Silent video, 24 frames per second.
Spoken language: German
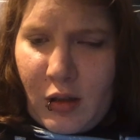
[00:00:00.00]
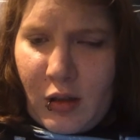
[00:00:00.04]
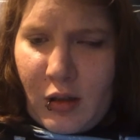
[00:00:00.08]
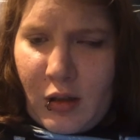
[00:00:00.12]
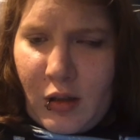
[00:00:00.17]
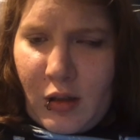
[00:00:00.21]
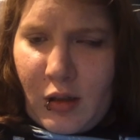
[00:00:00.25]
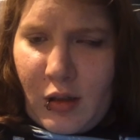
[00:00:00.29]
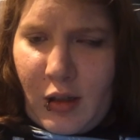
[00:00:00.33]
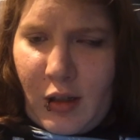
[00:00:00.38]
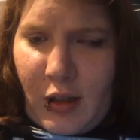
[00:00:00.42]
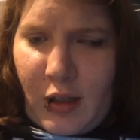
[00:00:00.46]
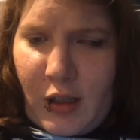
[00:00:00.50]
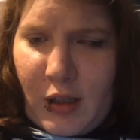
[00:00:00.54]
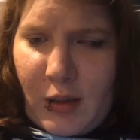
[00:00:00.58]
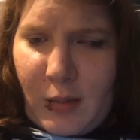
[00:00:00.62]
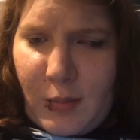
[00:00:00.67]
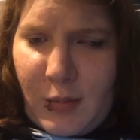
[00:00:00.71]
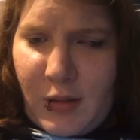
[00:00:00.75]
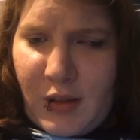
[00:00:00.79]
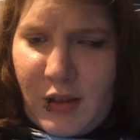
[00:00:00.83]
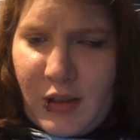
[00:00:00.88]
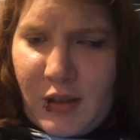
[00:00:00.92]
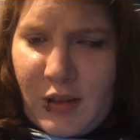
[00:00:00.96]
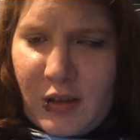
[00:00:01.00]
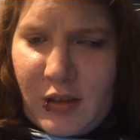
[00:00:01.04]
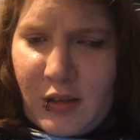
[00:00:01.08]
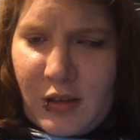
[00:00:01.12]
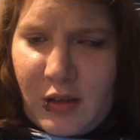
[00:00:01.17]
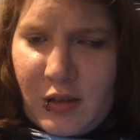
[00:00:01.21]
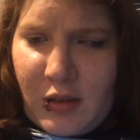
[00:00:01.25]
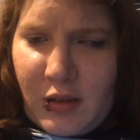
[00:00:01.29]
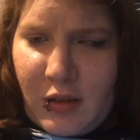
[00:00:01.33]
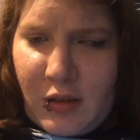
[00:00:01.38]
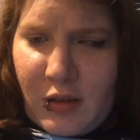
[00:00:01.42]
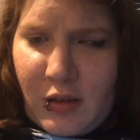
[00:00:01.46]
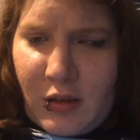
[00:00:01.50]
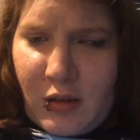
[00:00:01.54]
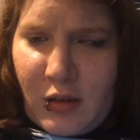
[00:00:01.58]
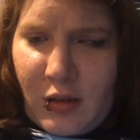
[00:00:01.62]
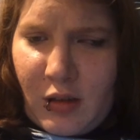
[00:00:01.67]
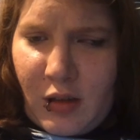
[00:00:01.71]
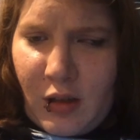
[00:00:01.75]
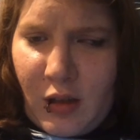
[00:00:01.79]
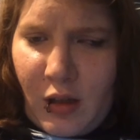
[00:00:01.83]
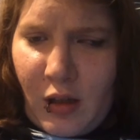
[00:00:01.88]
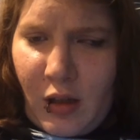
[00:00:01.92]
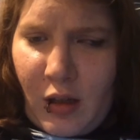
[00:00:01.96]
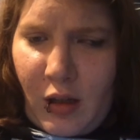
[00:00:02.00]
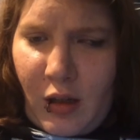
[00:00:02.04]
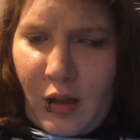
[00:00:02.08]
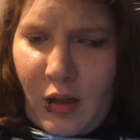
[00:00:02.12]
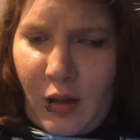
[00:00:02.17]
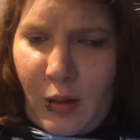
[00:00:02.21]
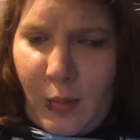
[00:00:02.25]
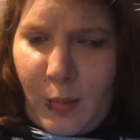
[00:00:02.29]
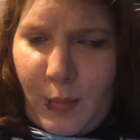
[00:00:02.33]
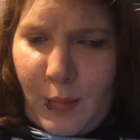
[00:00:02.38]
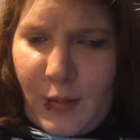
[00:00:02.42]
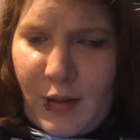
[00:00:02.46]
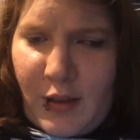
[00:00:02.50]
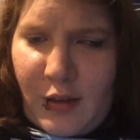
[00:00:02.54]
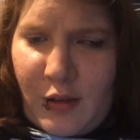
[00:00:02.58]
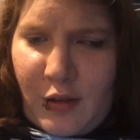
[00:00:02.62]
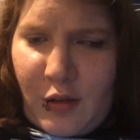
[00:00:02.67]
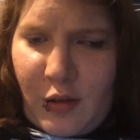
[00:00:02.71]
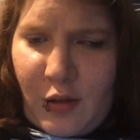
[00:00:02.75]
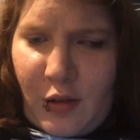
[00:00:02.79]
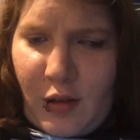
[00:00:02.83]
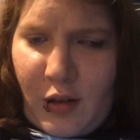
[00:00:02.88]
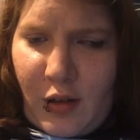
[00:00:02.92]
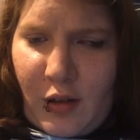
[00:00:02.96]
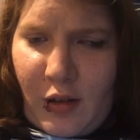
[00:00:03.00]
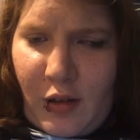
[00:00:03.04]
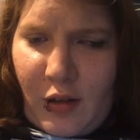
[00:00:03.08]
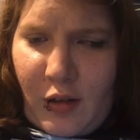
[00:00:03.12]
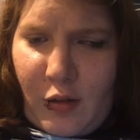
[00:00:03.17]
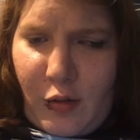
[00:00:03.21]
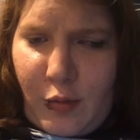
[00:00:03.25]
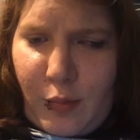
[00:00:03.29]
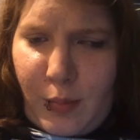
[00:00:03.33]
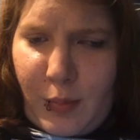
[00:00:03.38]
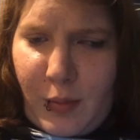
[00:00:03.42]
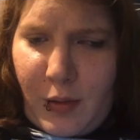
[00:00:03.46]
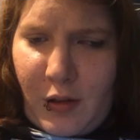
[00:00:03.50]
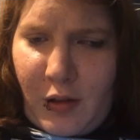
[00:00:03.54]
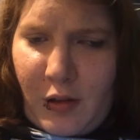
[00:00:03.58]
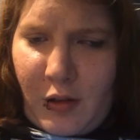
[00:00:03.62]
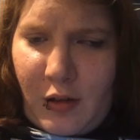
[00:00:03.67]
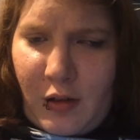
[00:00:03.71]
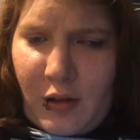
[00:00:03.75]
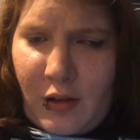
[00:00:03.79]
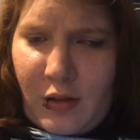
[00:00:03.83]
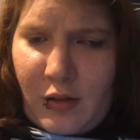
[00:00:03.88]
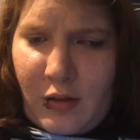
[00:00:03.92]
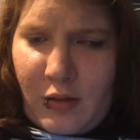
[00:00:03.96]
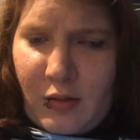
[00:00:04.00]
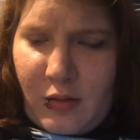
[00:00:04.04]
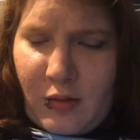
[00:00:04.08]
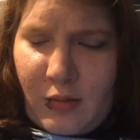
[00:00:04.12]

ja, damit ich mein Zeug aufbrauche